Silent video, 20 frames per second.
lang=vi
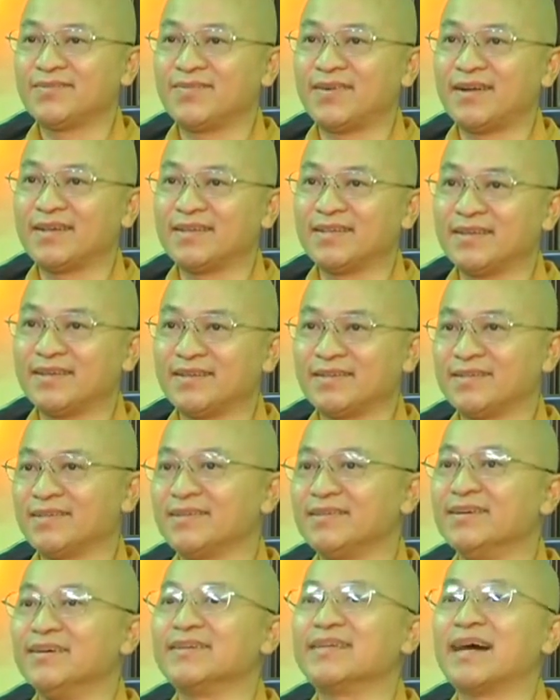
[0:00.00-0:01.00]
và
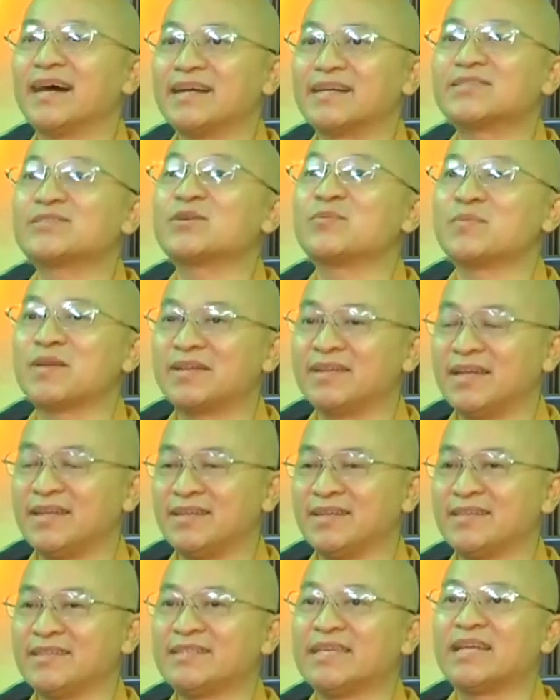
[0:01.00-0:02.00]
những người thân trong gia
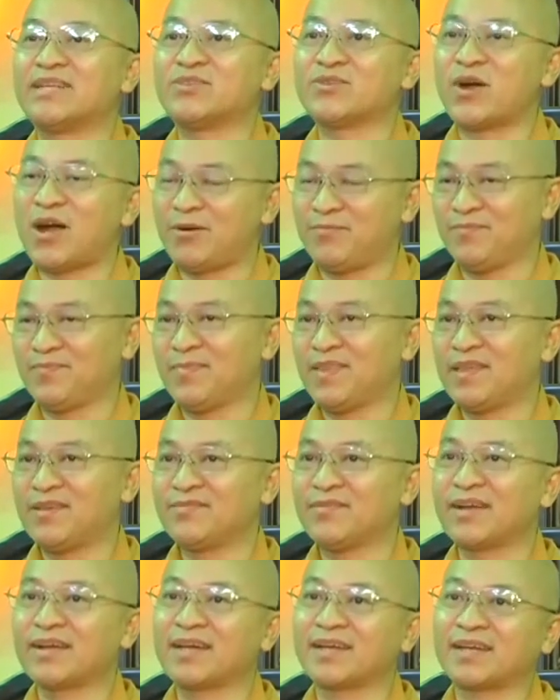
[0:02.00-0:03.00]
đình dành cho ông
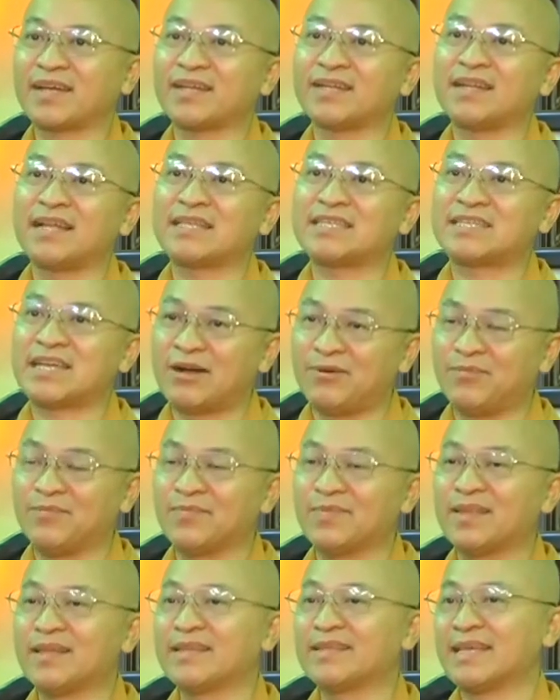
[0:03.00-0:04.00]
với cái cách là
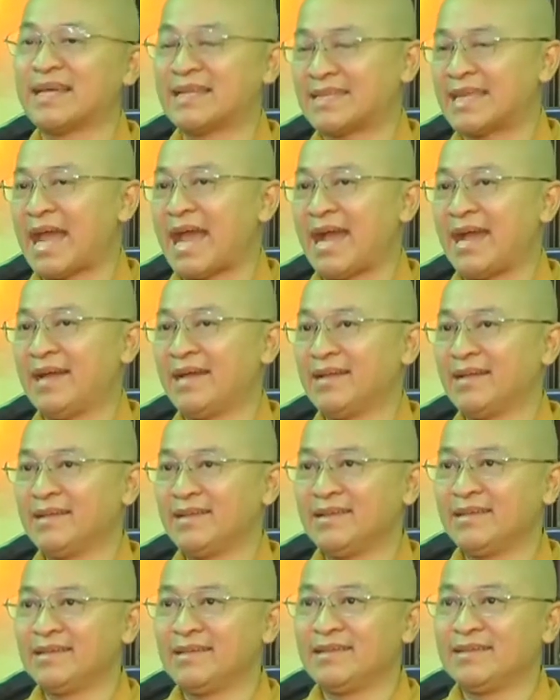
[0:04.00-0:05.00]
chồng và cha
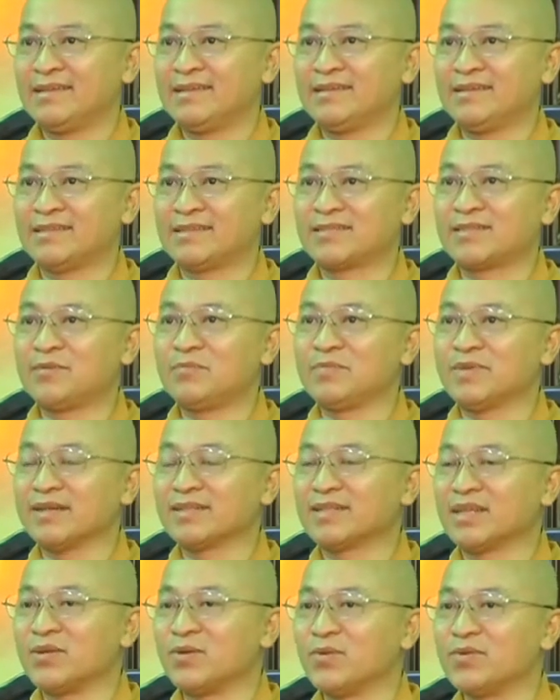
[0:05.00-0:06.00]
thì trong
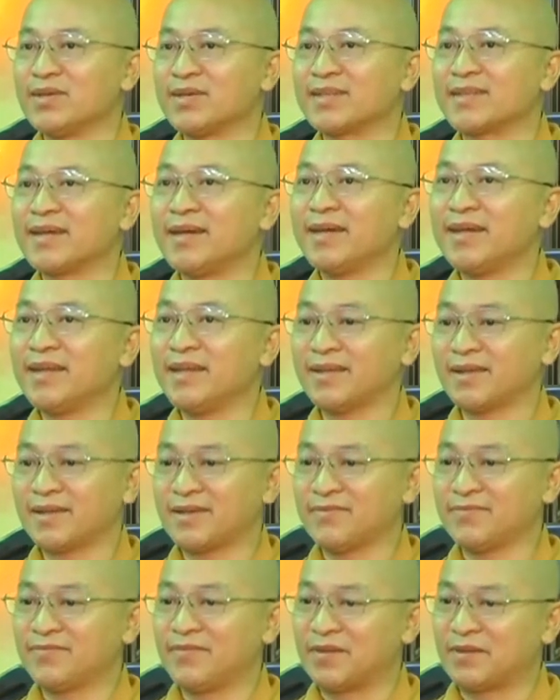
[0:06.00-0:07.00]
những tình huống như thế đó
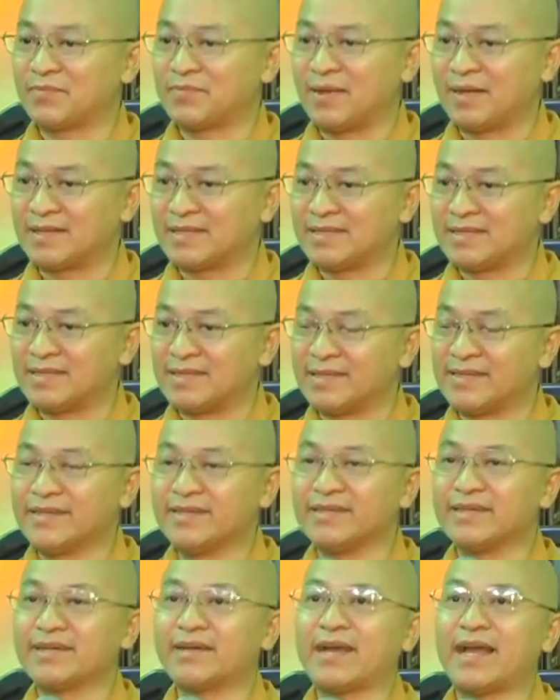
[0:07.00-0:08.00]
cái việc mà giữ
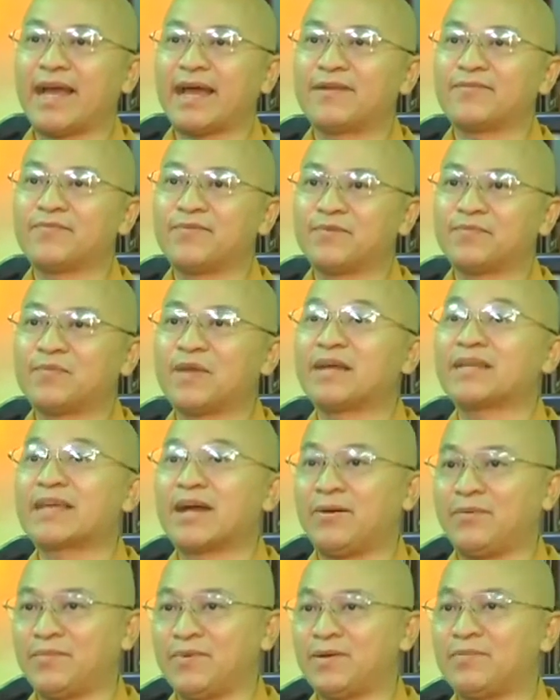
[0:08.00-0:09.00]
được hạnh phúc vợ
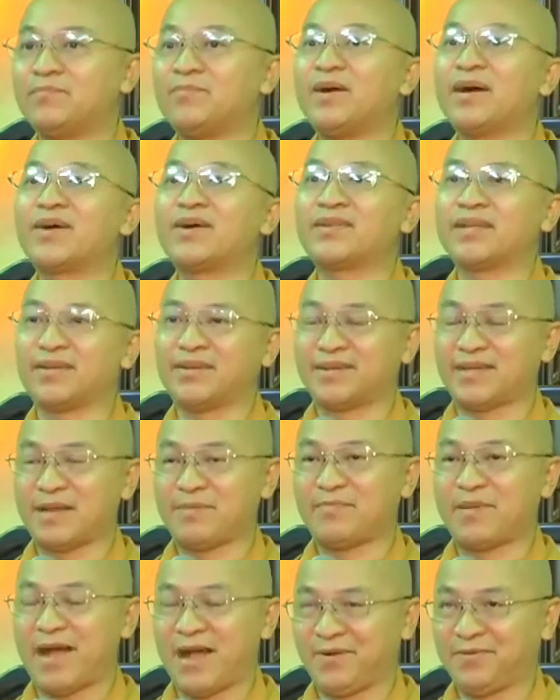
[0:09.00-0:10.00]
chồng đó, mới có thể được
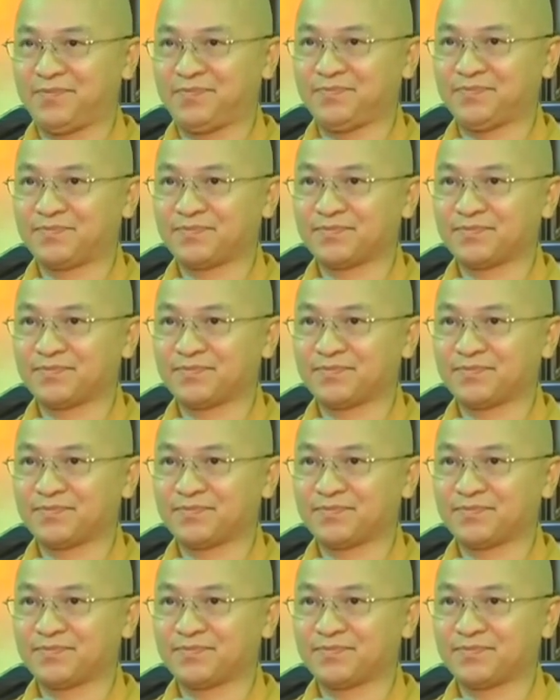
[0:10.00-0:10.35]
đảm bảo